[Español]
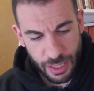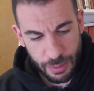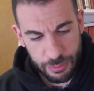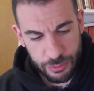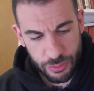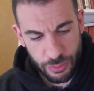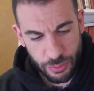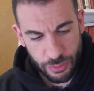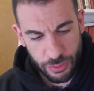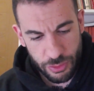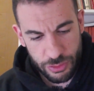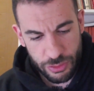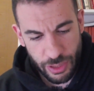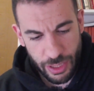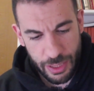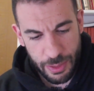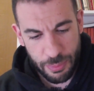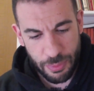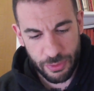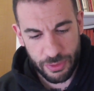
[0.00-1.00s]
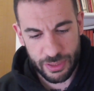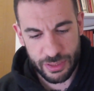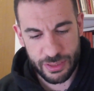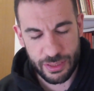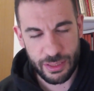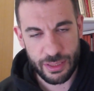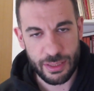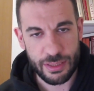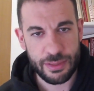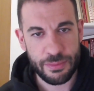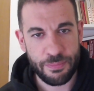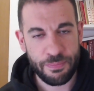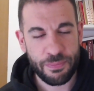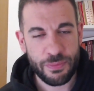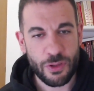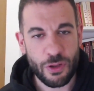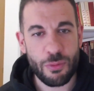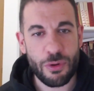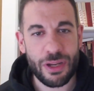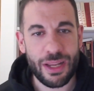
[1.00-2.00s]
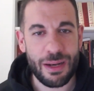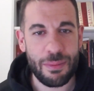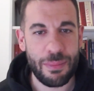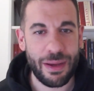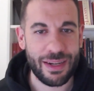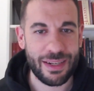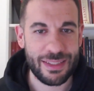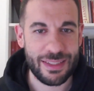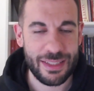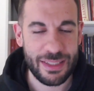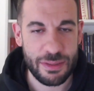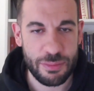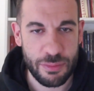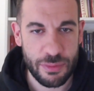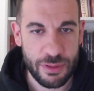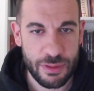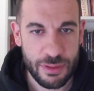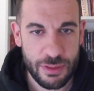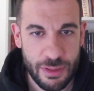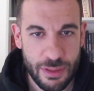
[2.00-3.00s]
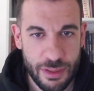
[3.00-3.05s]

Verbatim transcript: absurdos e hipocresías. ¿Cómo que el marxismo?